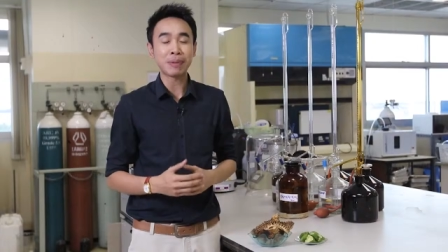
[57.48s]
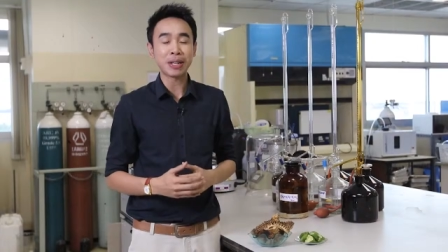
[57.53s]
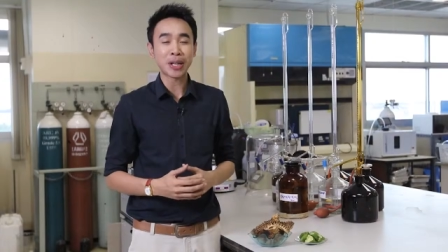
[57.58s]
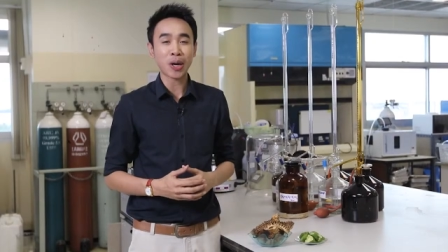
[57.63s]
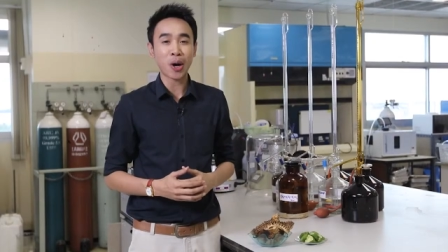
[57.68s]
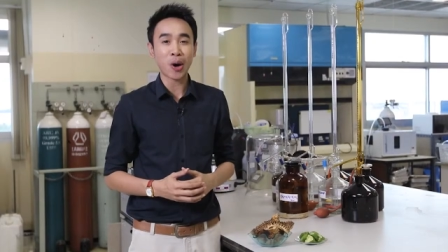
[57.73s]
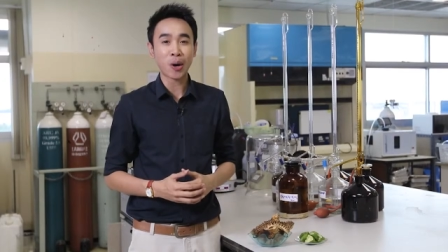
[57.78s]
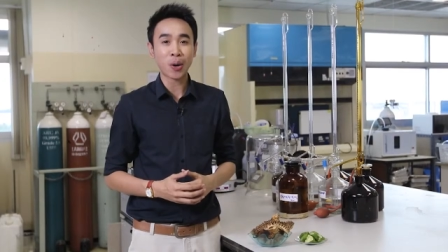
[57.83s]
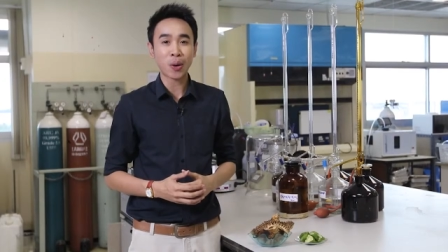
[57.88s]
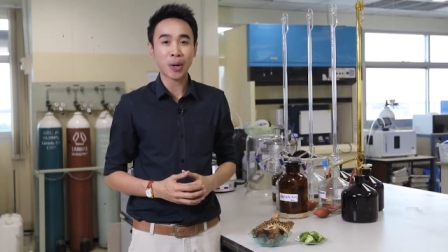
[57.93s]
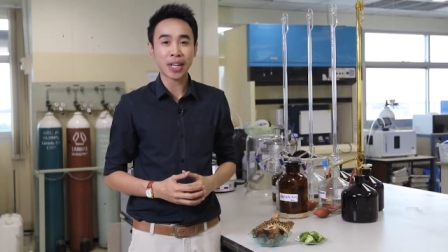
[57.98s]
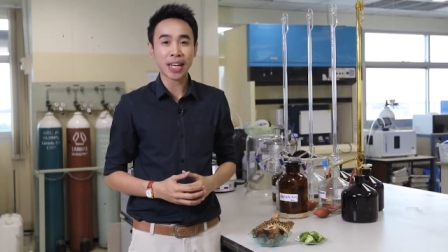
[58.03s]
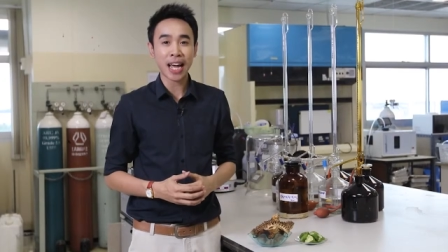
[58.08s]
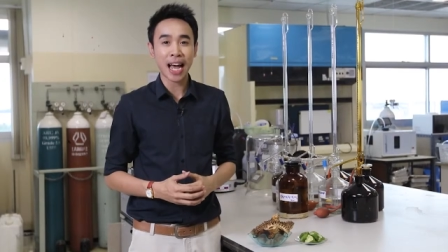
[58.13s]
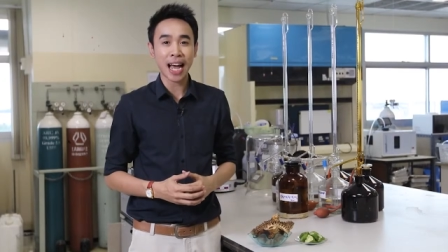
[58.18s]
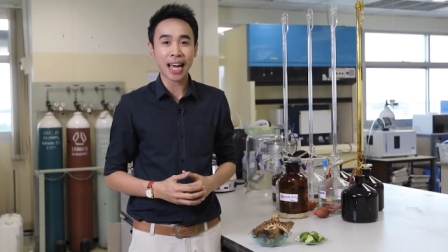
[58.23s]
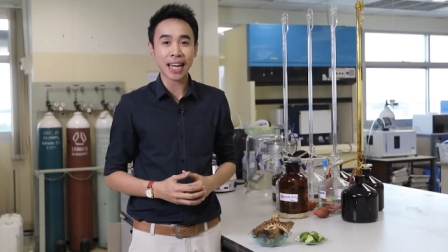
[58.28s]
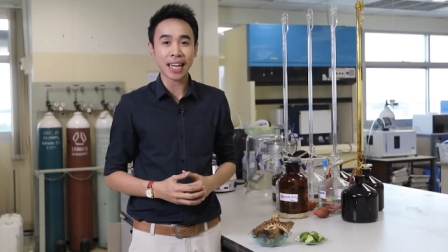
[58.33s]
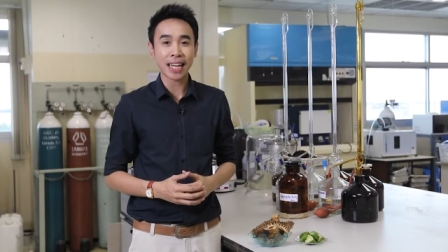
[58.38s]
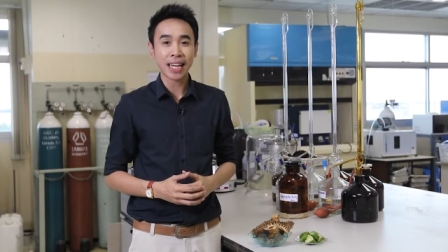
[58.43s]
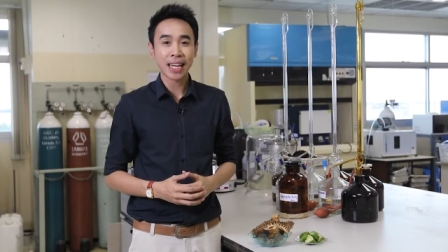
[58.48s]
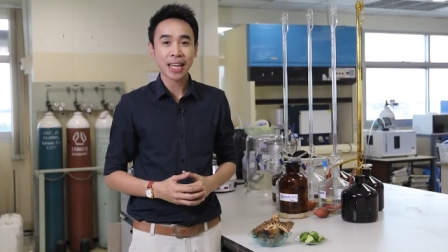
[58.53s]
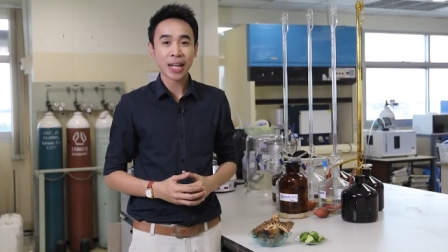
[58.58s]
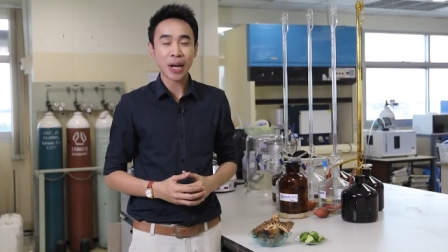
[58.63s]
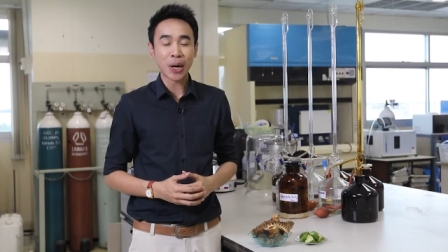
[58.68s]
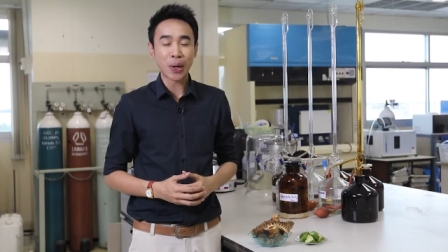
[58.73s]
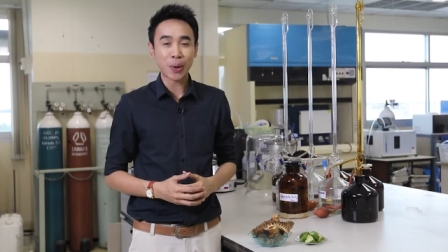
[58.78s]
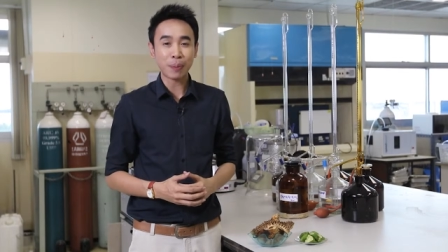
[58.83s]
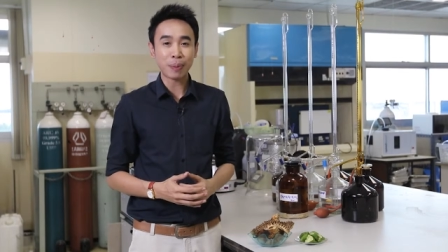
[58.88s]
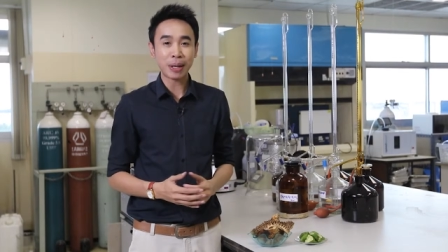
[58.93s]
มือของคนไทย
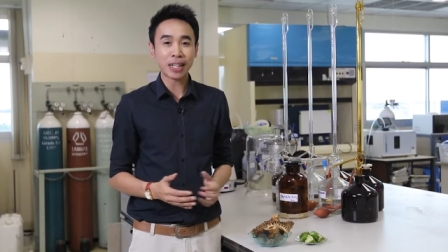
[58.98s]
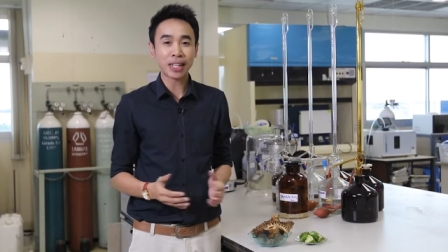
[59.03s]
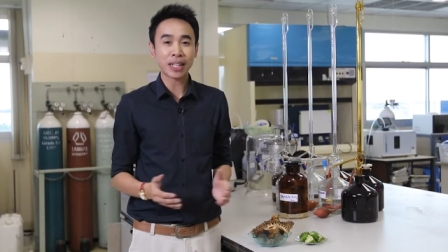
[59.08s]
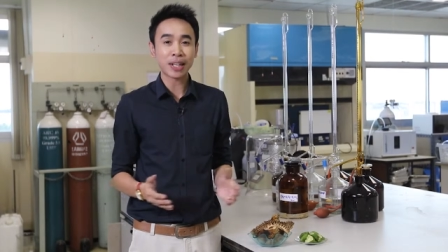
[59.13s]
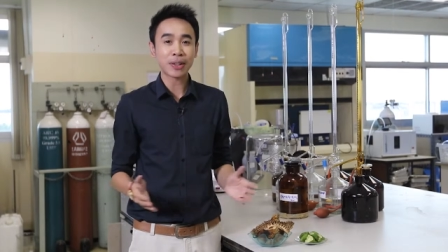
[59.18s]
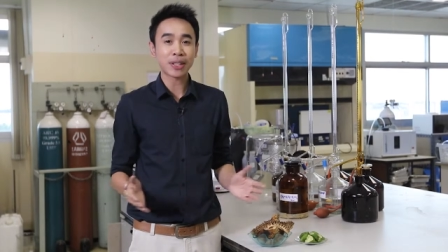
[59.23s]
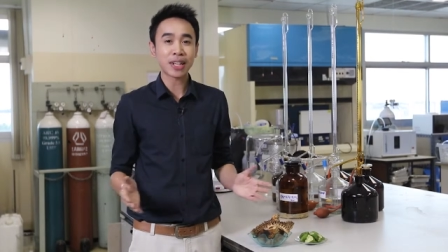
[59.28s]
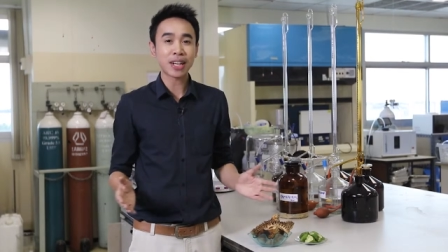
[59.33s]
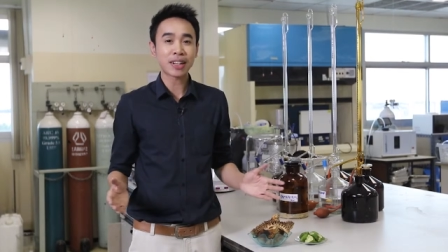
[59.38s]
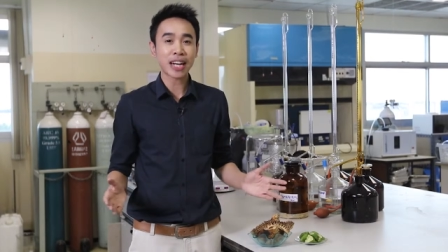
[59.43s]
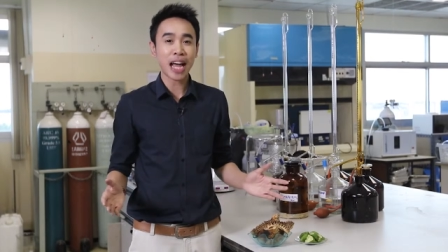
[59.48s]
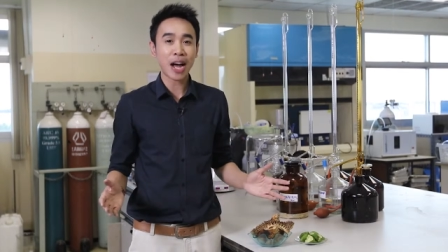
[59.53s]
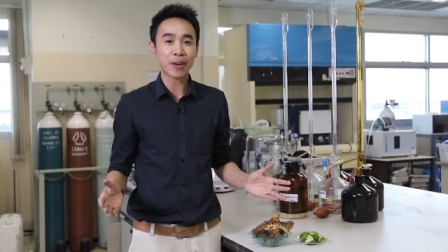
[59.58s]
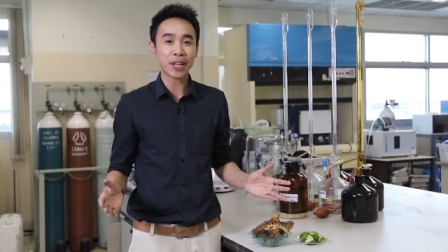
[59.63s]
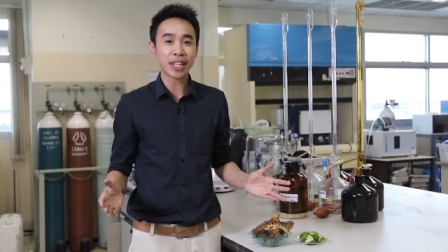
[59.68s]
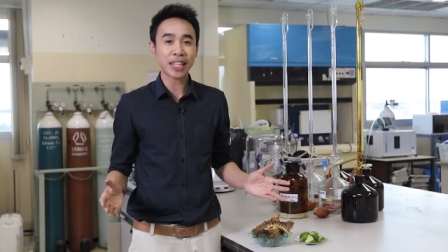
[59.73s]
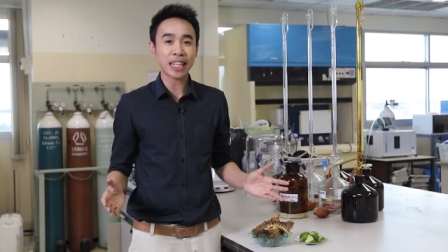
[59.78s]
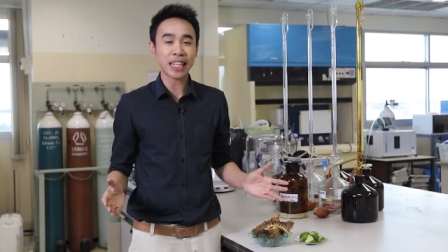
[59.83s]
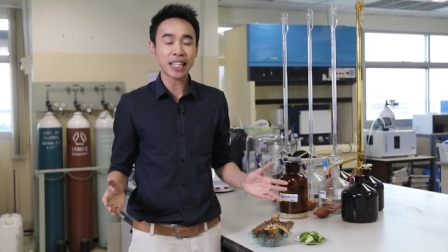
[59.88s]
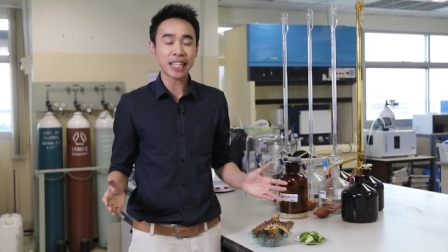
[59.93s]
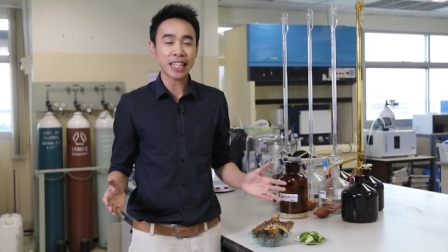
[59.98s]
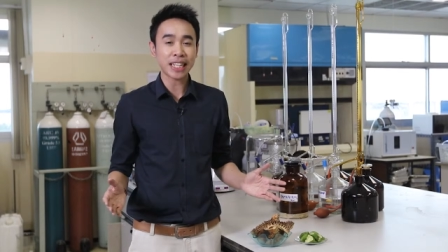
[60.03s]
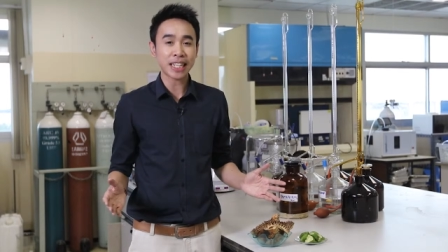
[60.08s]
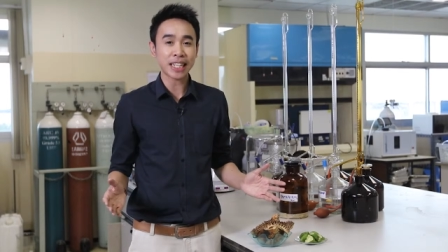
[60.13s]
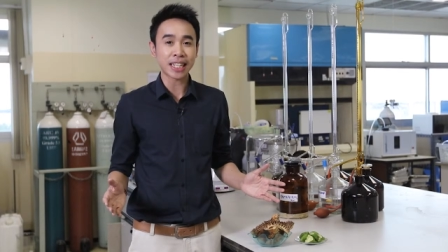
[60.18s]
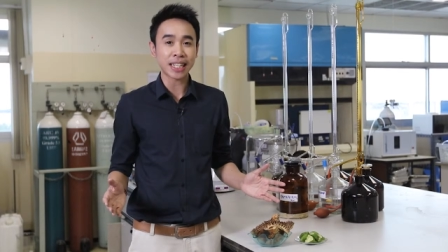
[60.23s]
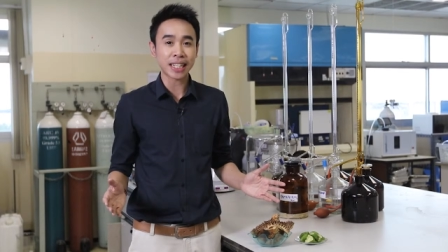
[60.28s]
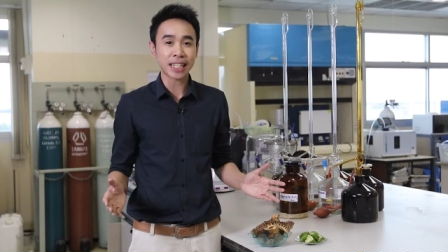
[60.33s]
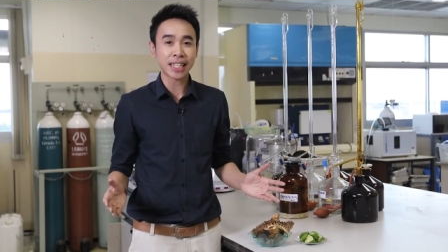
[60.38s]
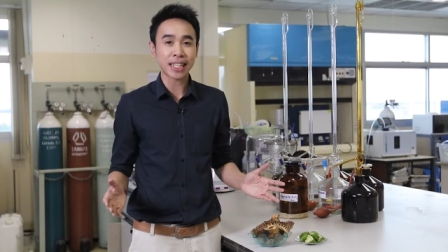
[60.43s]
รวมไปถึงเรื่องราวดีๆ ที่เกิ
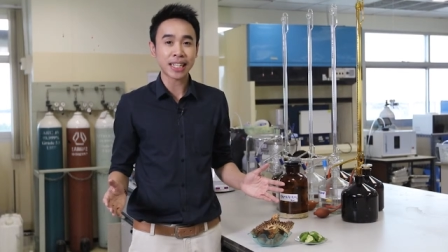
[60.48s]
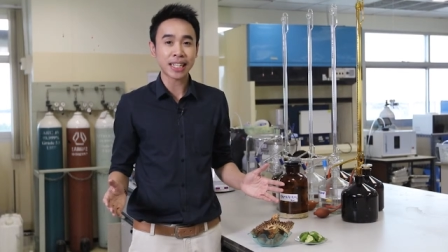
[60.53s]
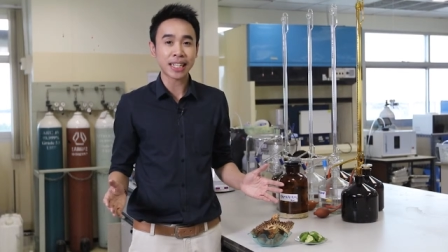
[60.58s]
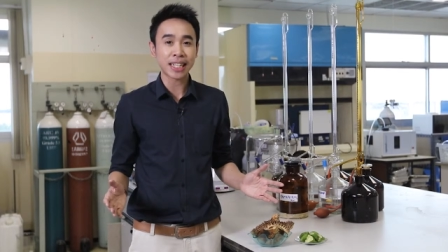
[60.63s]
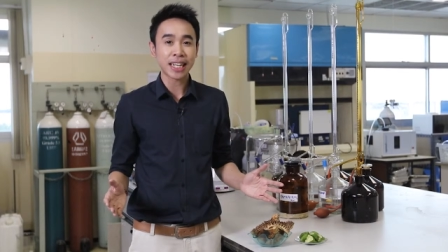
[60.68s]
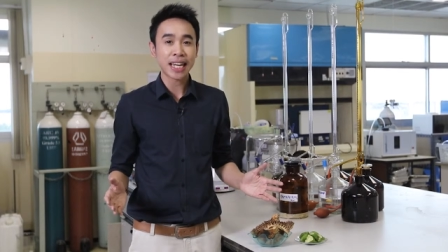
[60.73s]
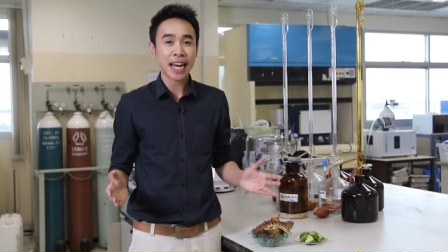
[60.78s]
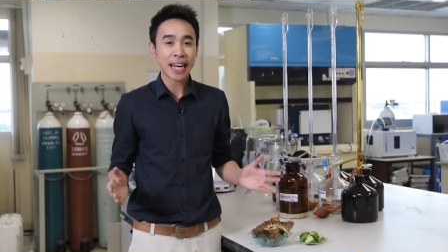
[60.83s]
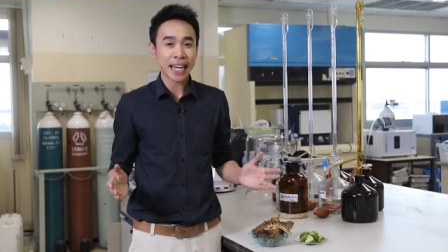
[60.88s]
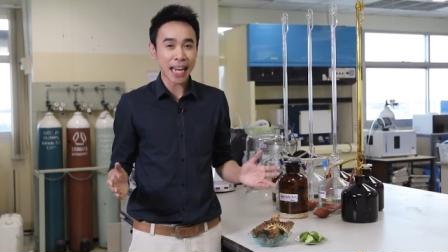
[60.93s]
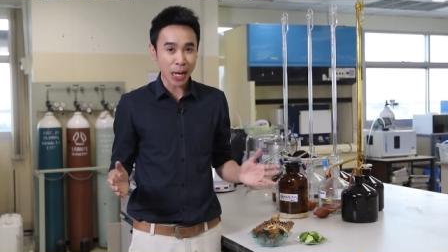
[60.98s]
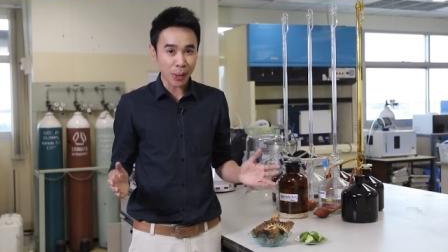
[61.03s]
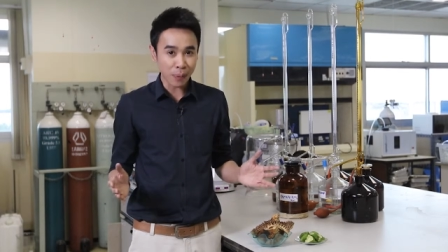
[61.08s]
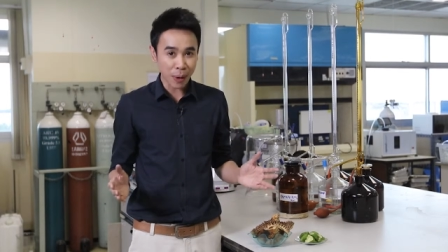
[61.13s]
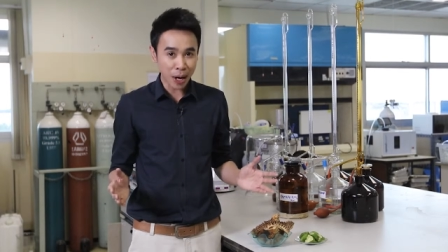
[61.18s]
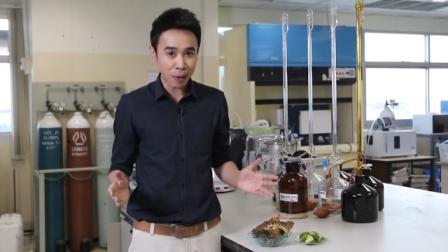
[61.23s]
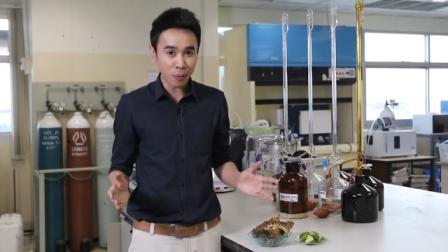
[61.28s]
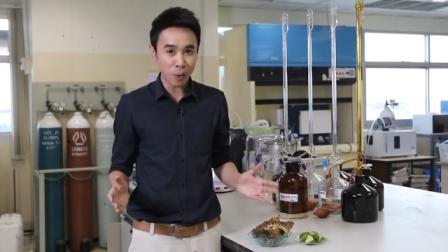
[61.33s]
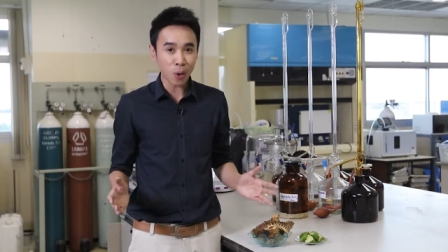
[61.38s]
ดขึ้นในแวด